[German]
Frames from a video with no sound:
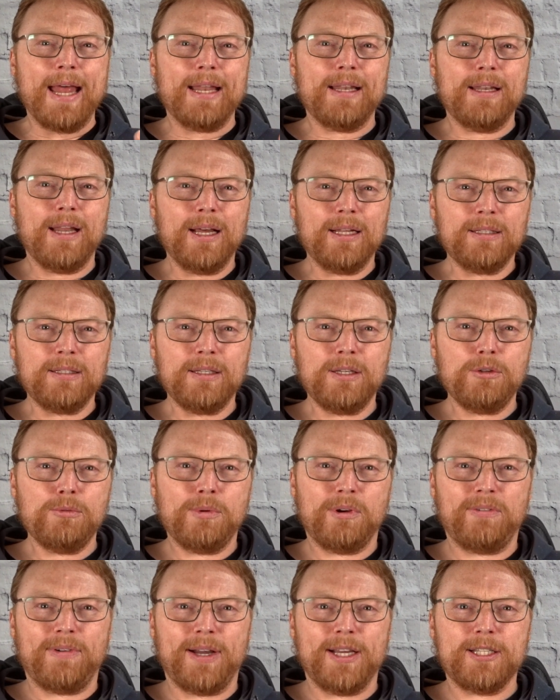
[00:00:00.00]
Nach der
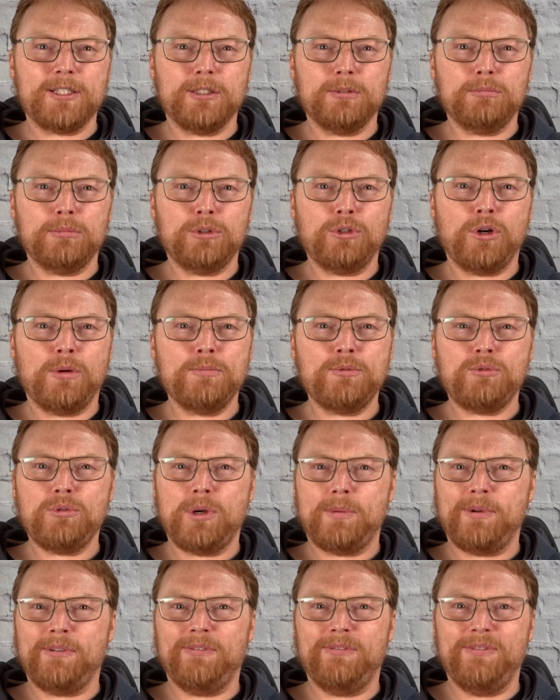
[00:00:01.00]
Überweisung bekommst du
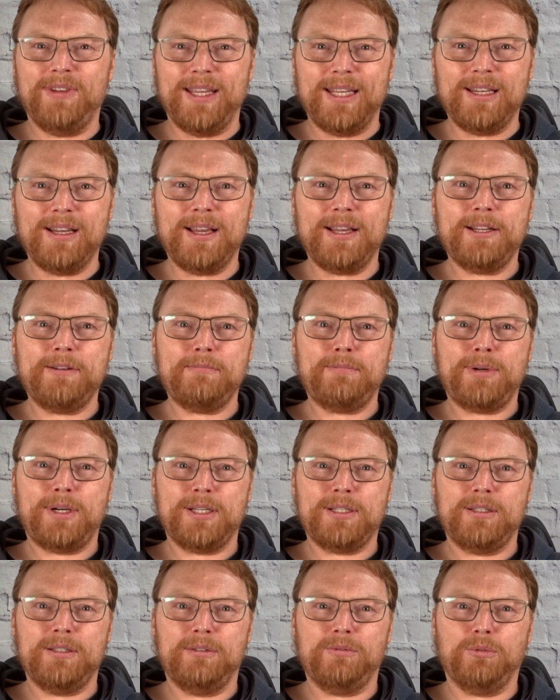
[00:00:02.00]
aber weder einen
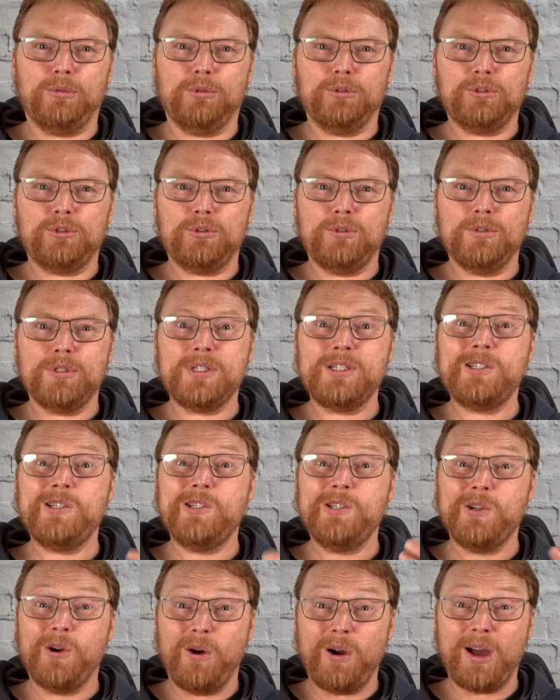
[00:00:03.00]
passenden Wohnungsschlüssel
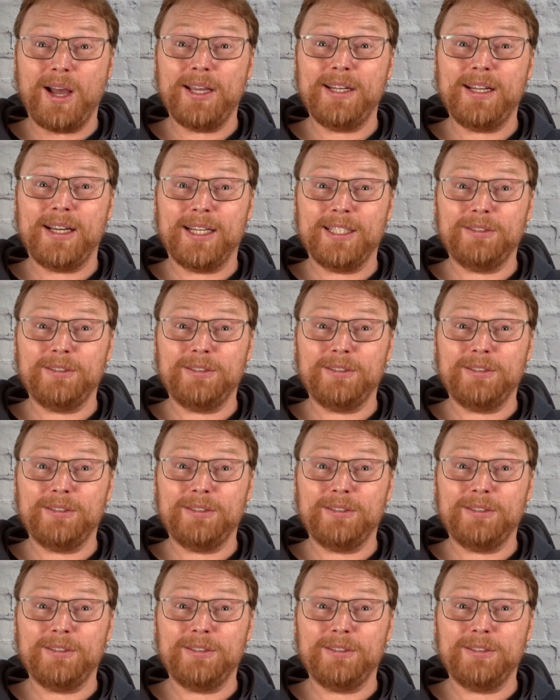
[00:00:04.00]
noch eine